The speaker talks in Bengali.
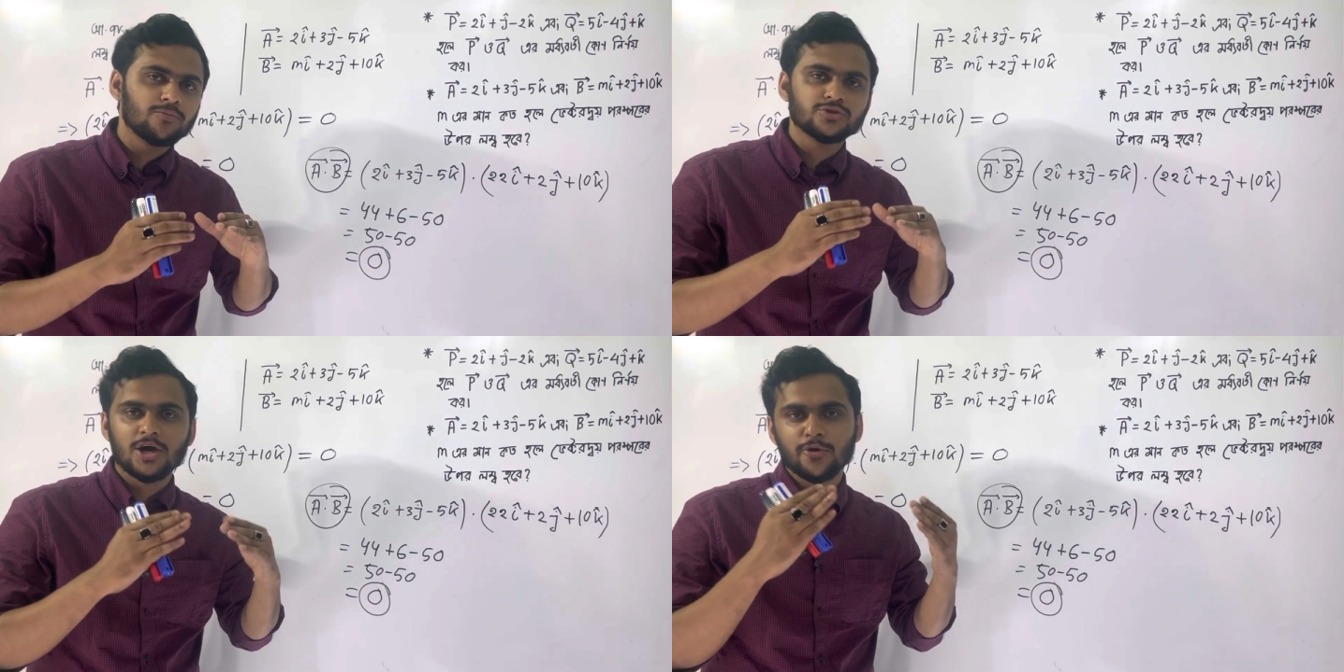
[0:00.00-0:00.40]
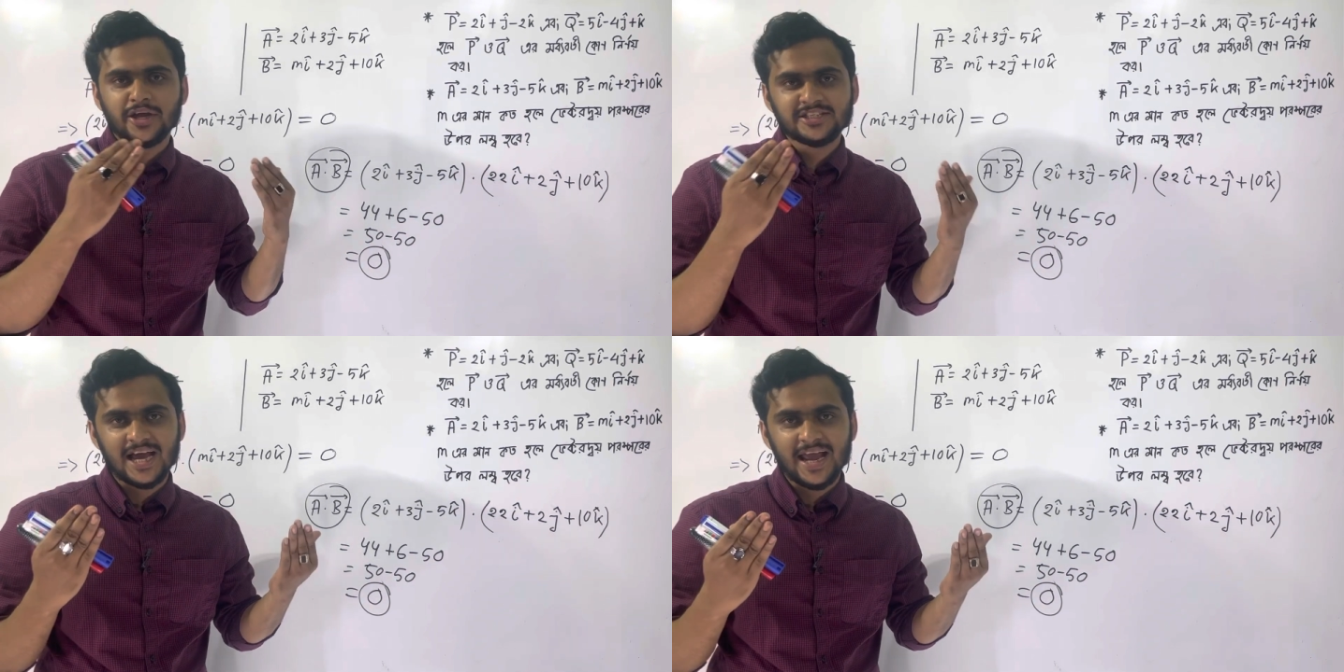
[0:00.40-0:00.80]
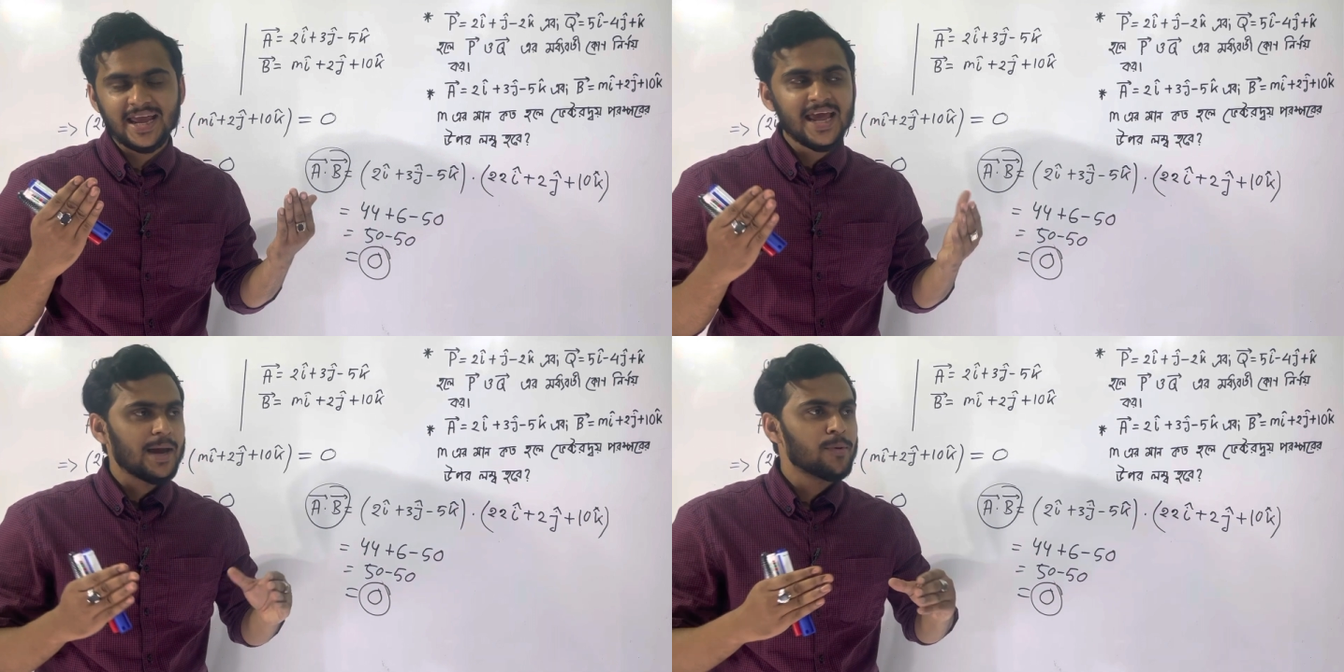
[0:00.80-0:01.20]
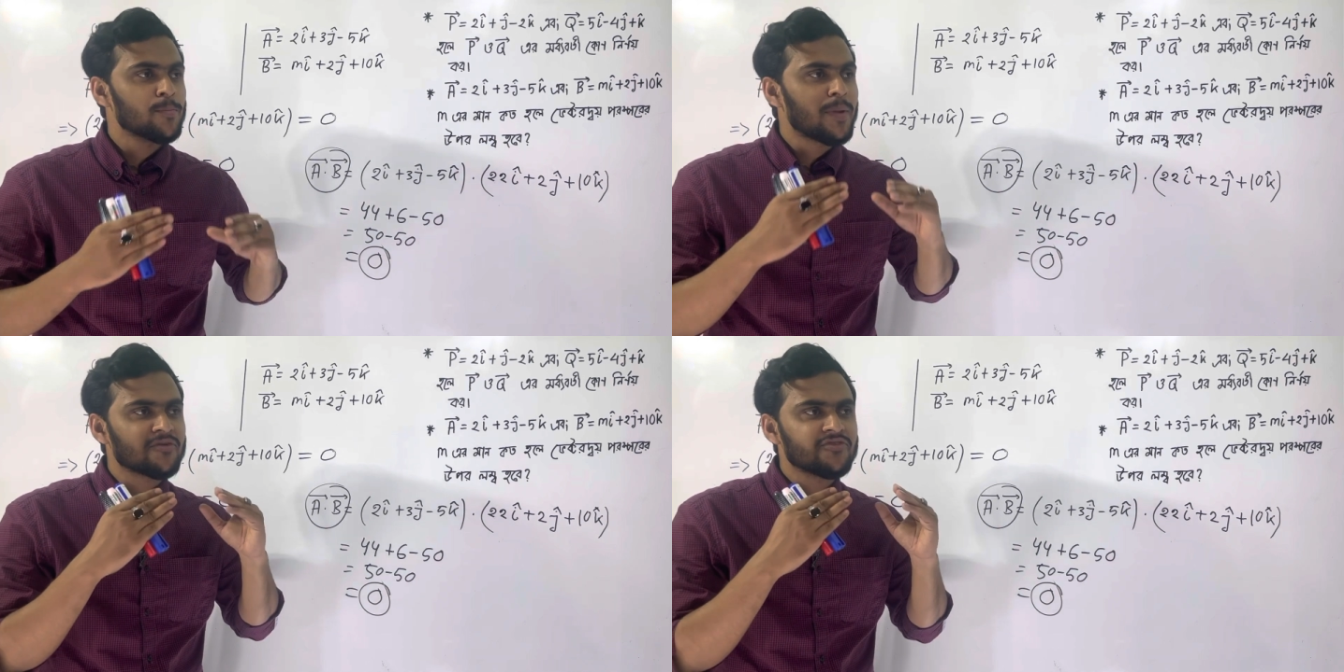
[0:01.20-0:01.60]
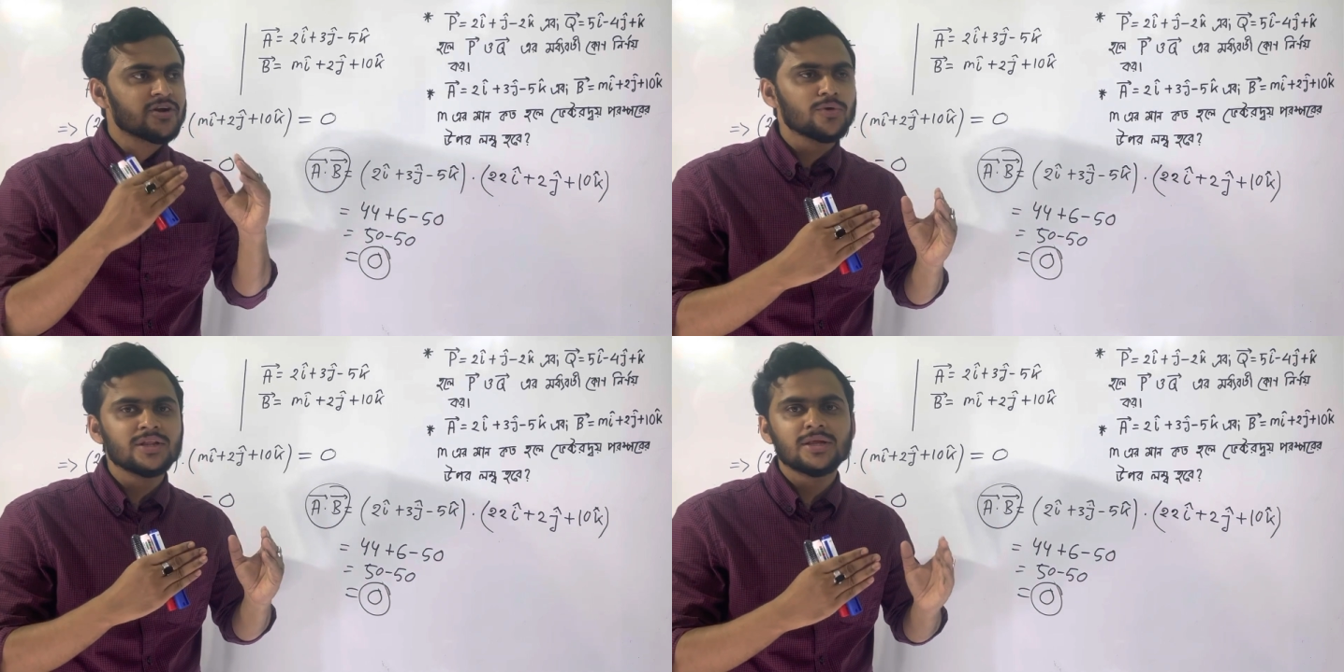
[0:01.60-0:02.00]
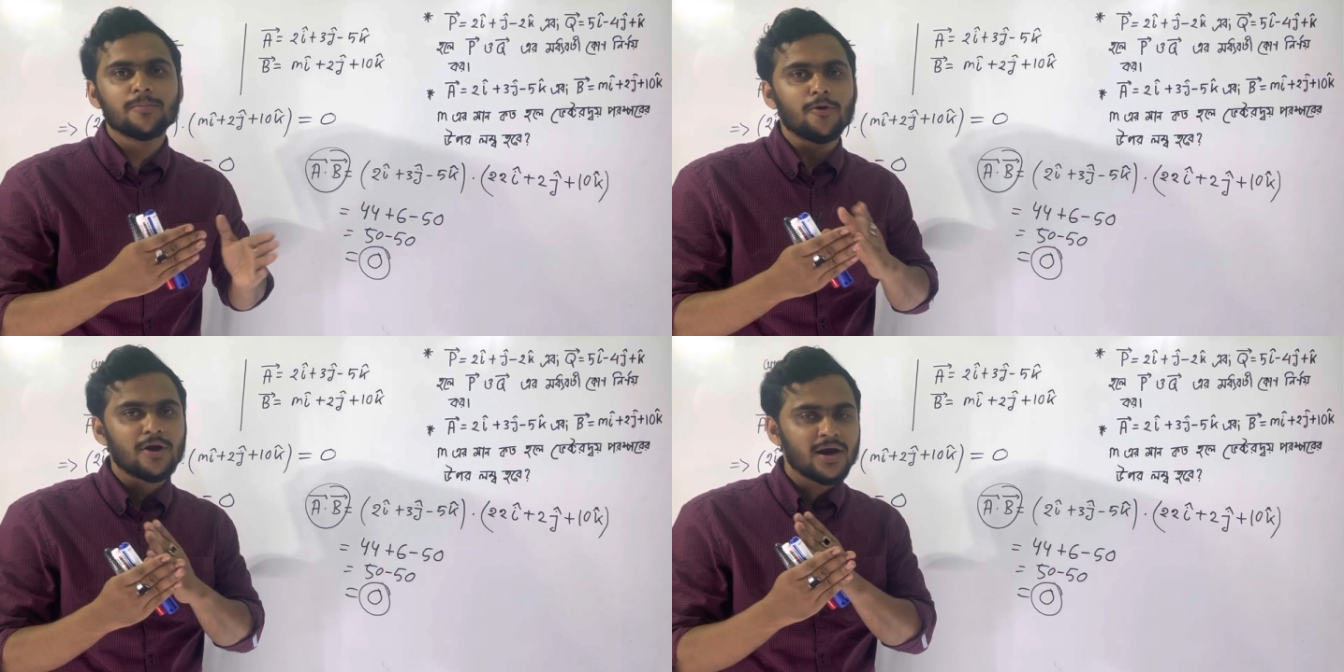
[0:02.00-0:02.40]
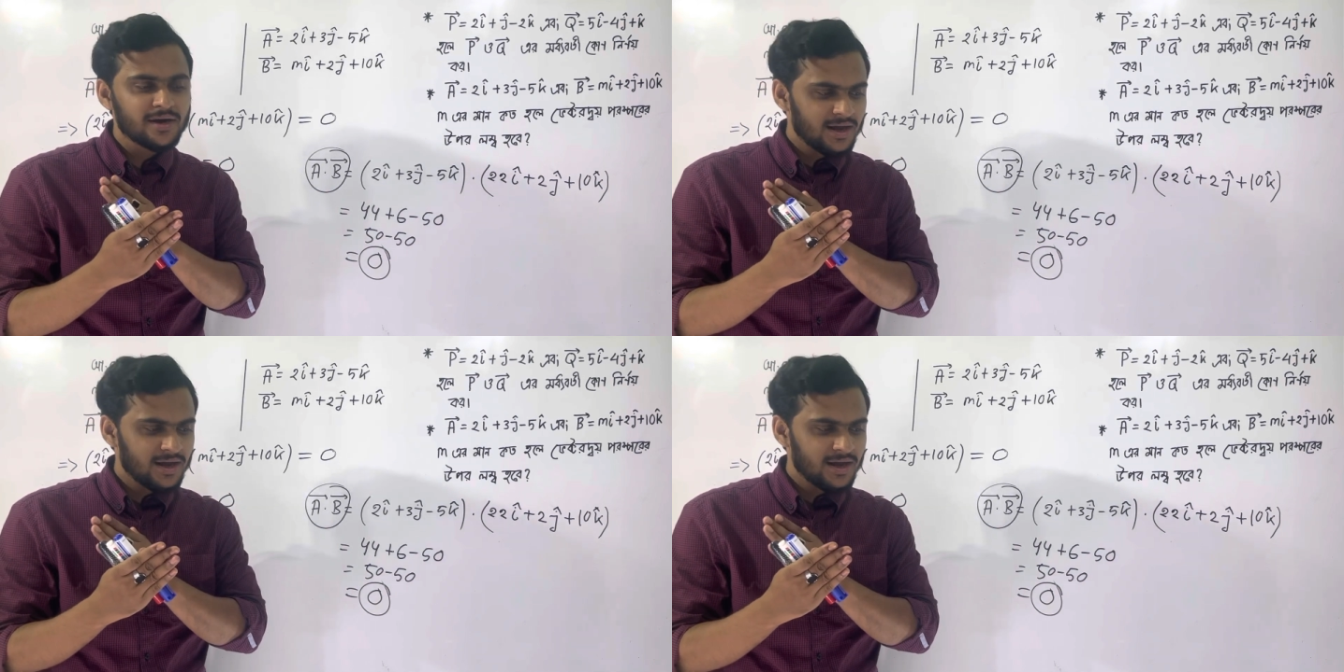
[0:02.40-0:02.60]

বোঝা হয়ে যায় এবং পারফেক্ট ওয়েতে পড়ার